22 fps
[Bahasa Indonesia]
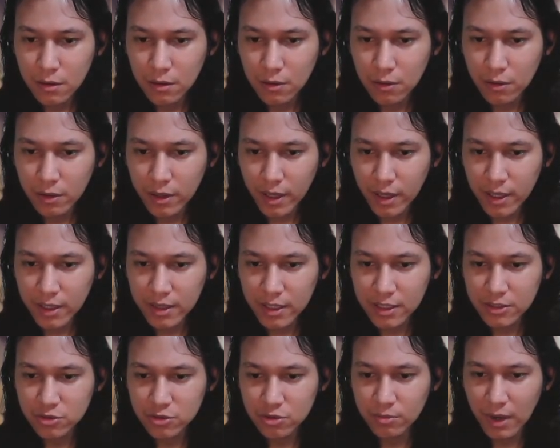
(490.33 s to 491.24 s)
Oke, okay, kita
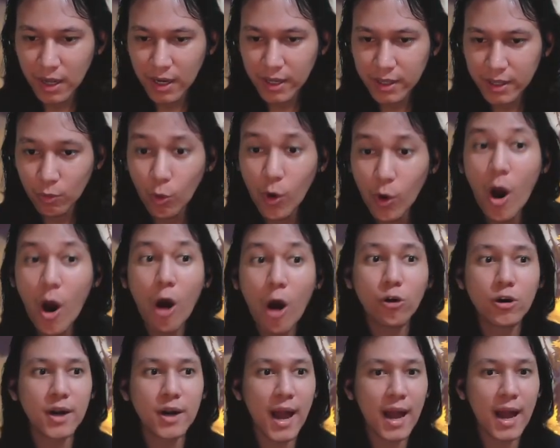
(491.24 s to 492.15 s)
disuruh balik.
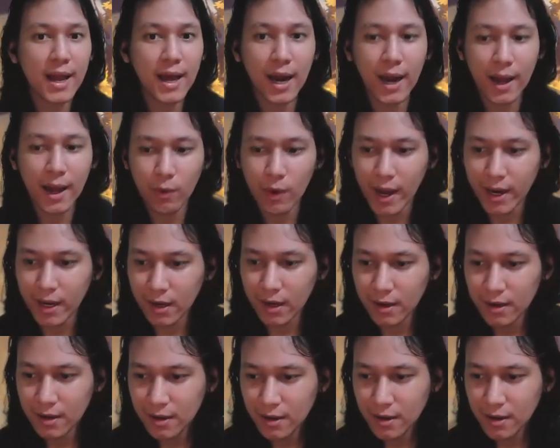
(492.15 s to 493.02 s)
Wow, naga lewat!